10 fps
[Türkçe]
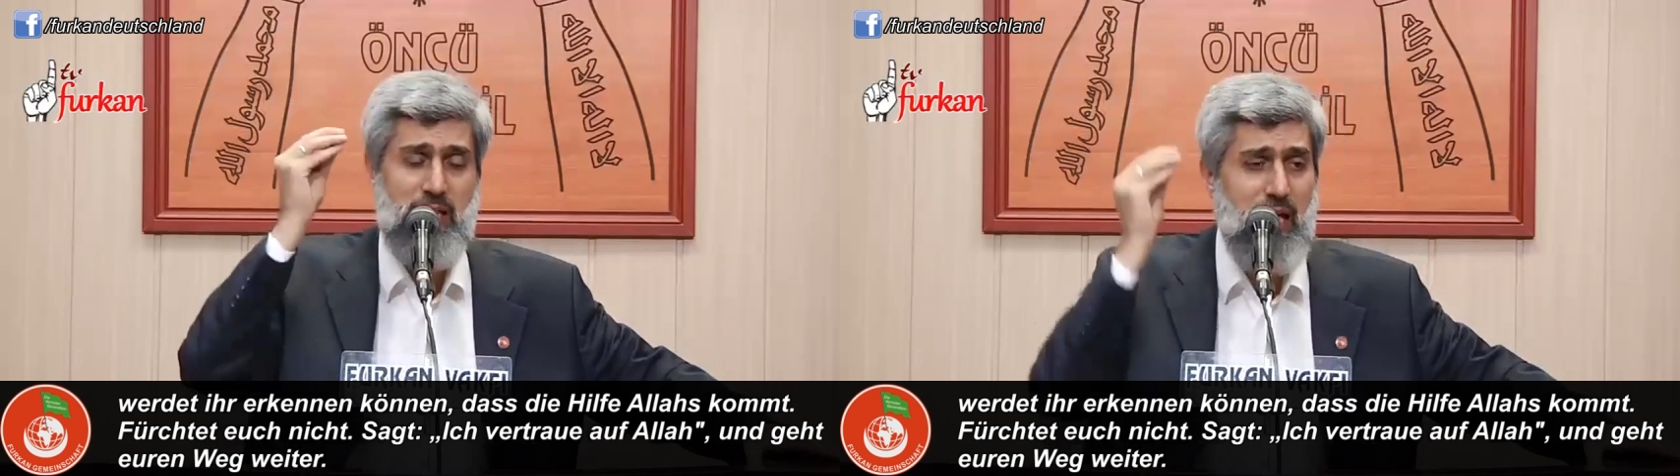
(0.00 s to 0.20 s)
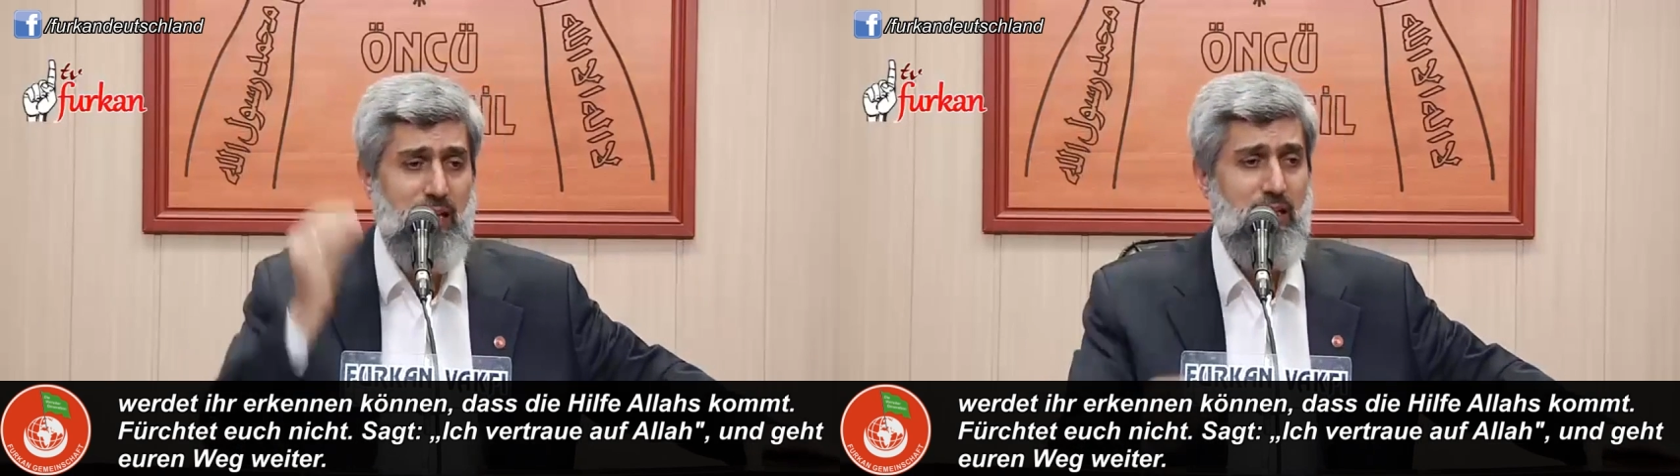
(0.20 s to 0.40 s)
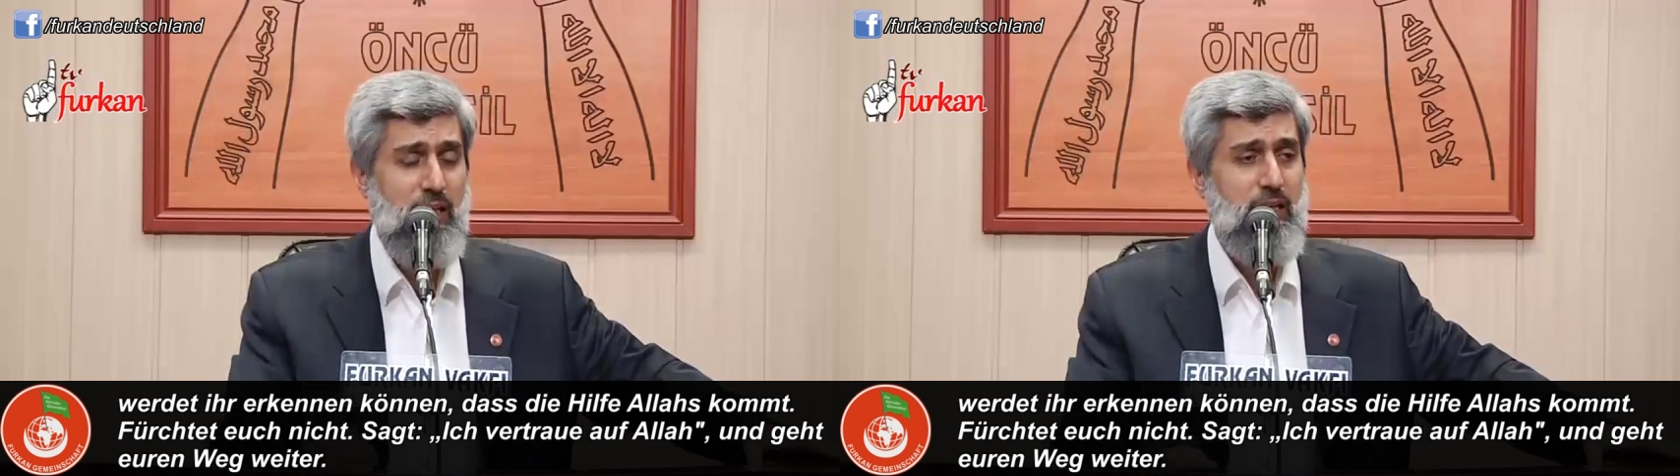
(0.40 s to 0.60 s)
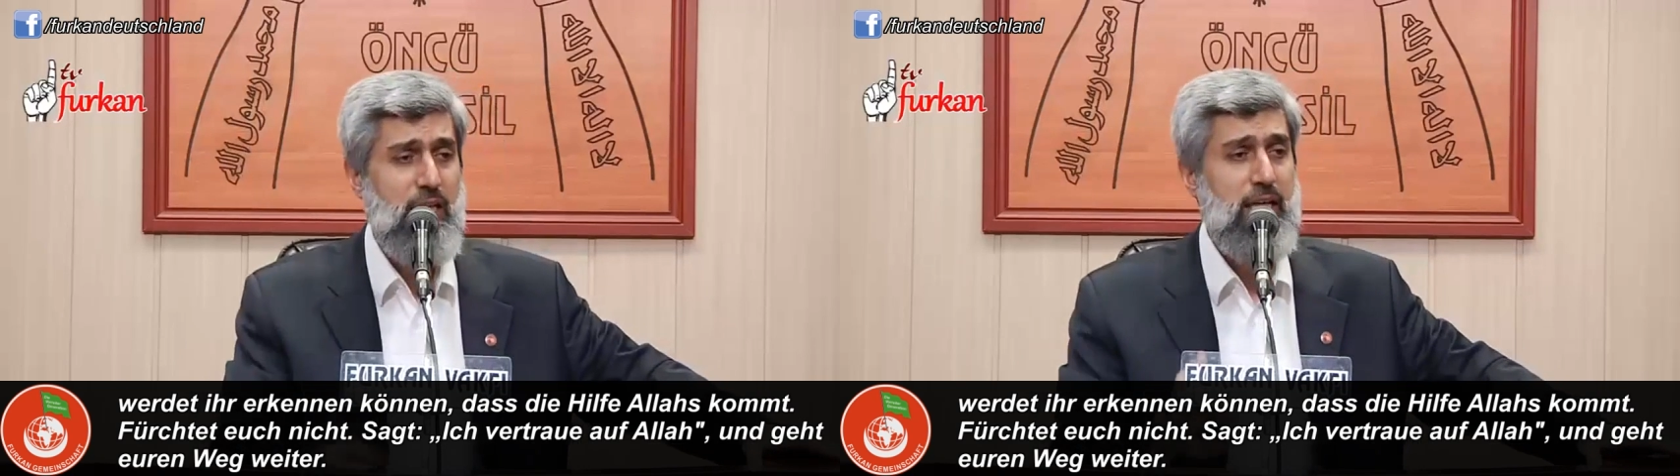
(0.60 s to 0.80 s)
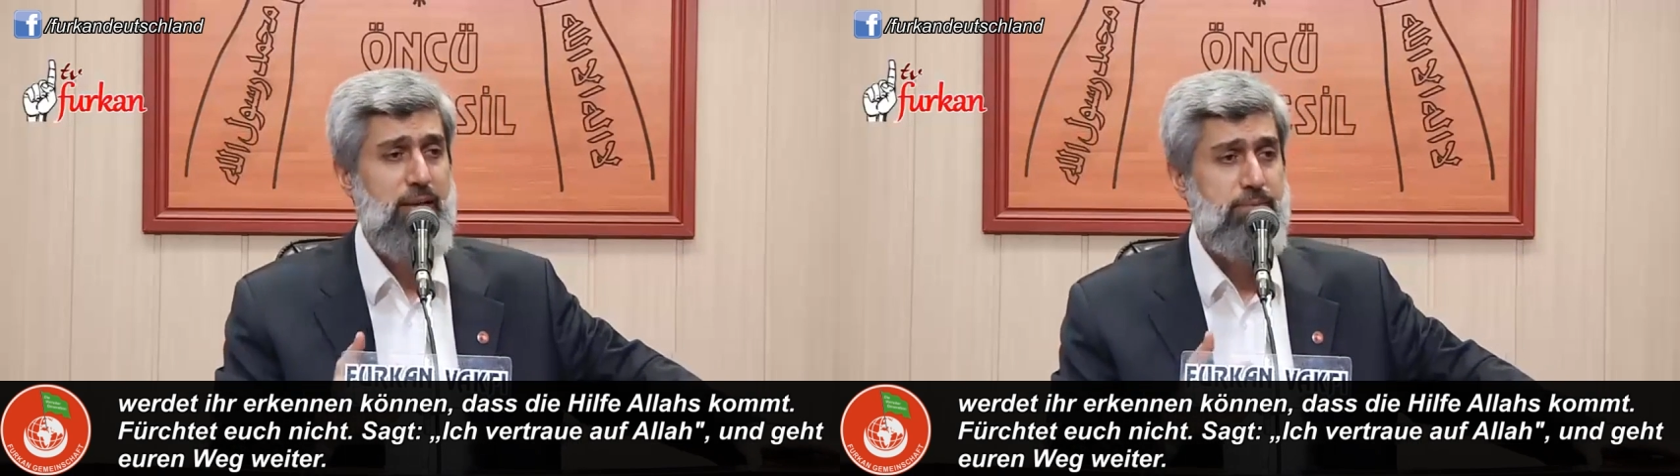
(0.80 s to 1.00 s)

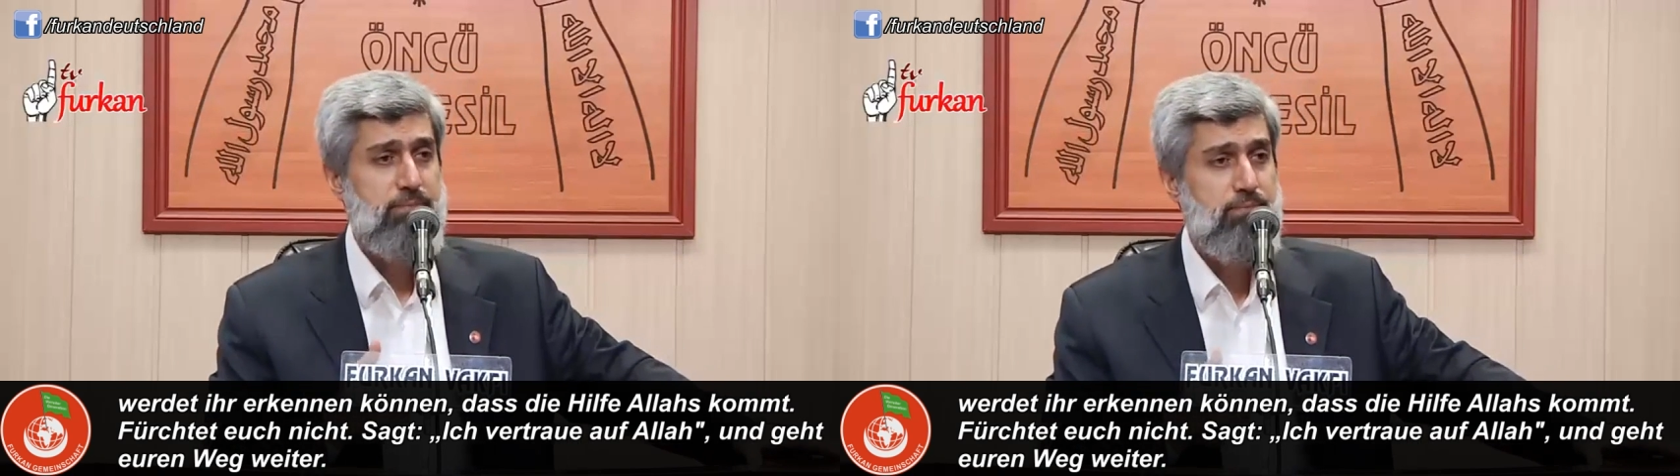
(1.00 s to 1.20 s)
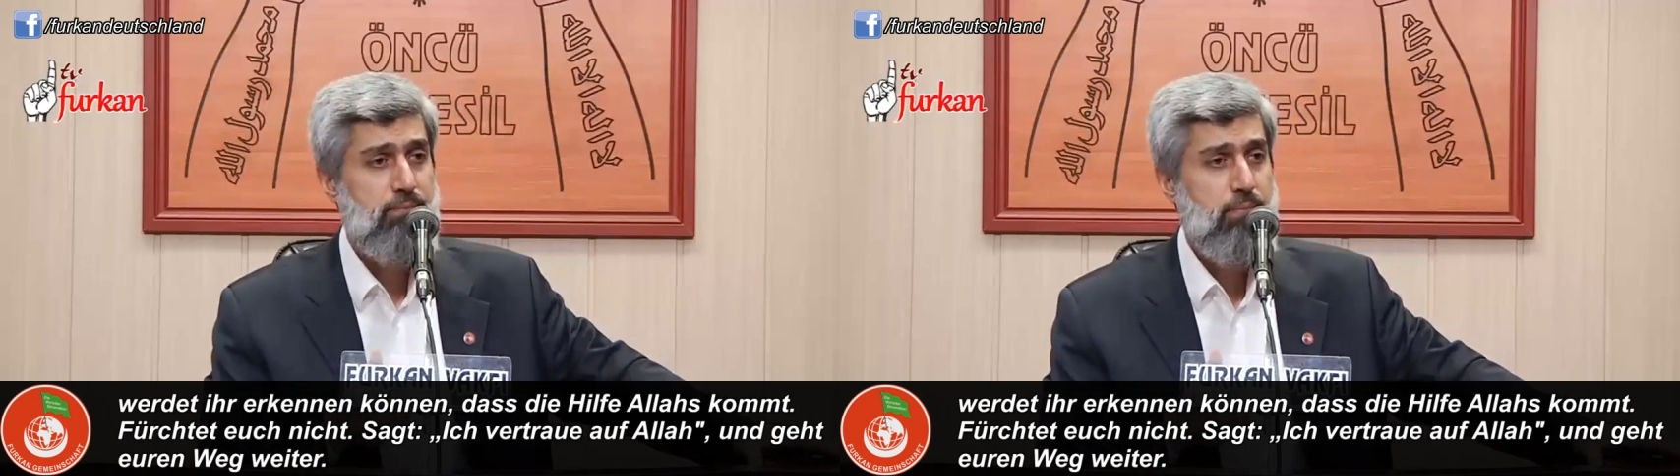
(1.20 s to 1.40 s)
geldiğini